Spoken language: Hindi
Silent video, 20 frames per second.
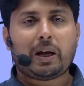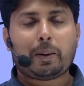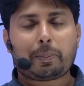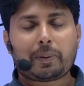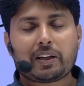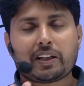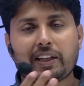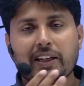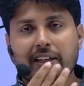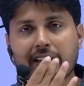आपके
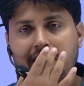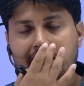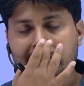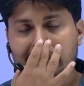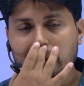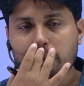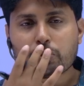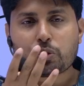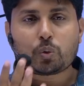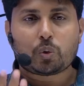गेट
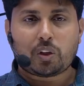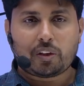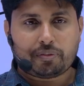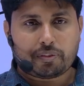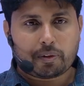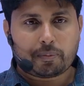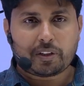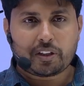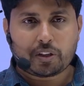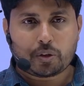एग्जाम सोलह
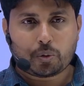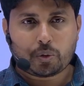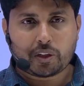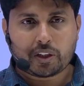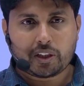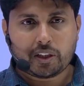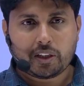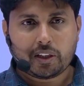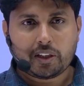फरवरी को है